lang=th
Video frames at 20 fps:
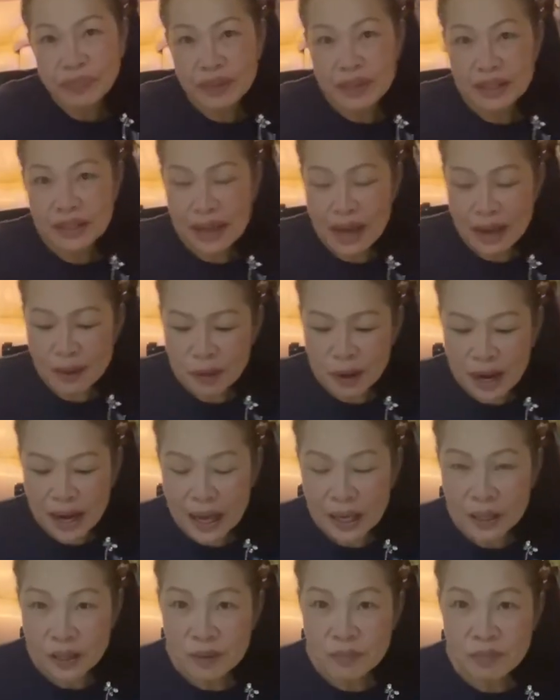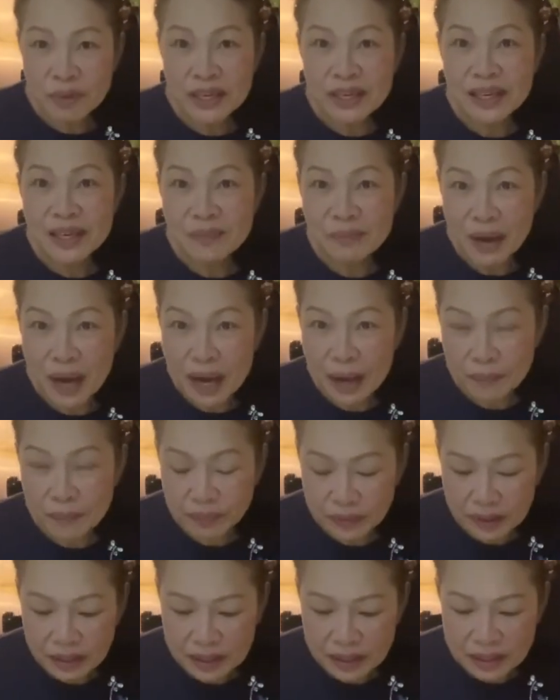สไตล์พอล่าก็เหมือนเดิมค่ะ
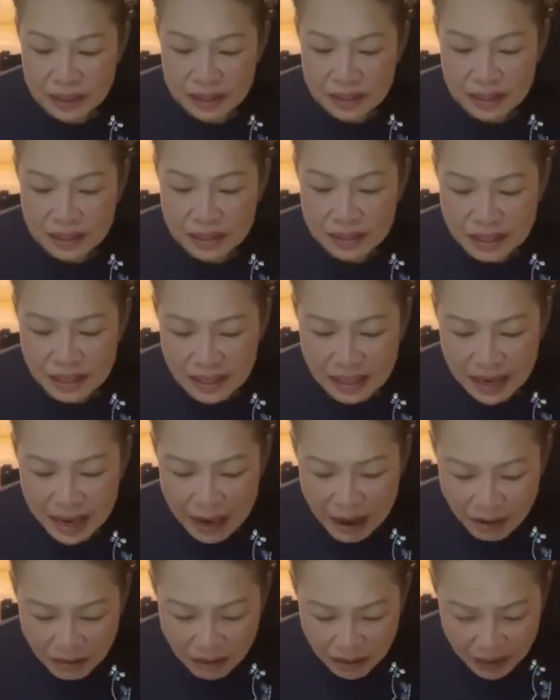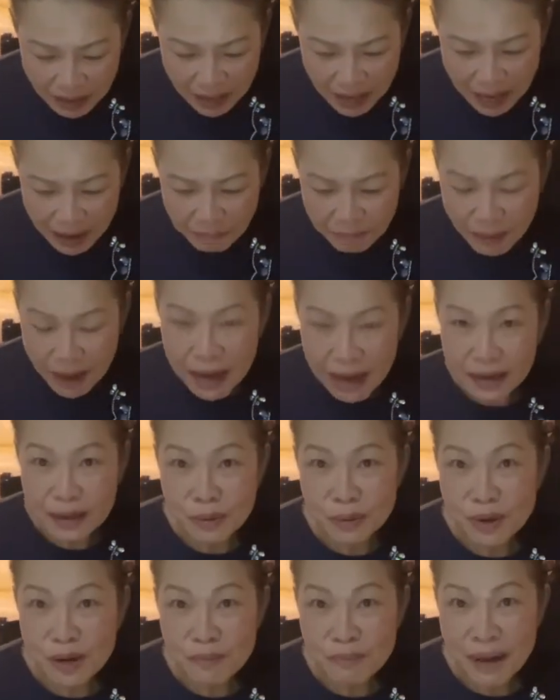กินข้าวแล้วก็ล้างปากด้วย
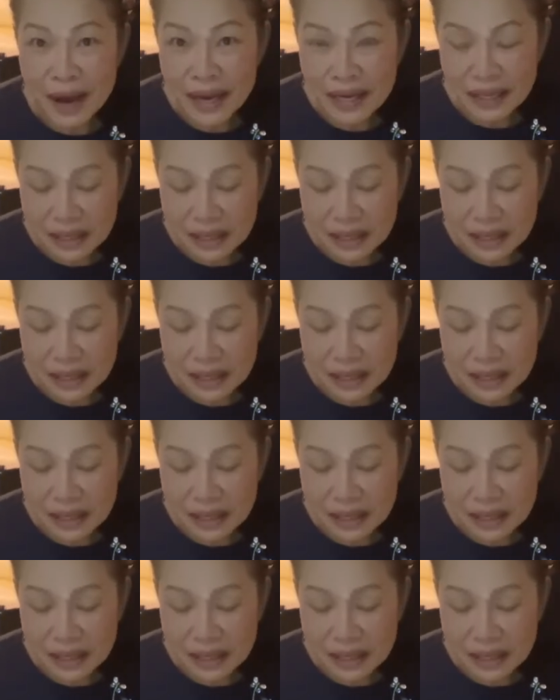ผลไม้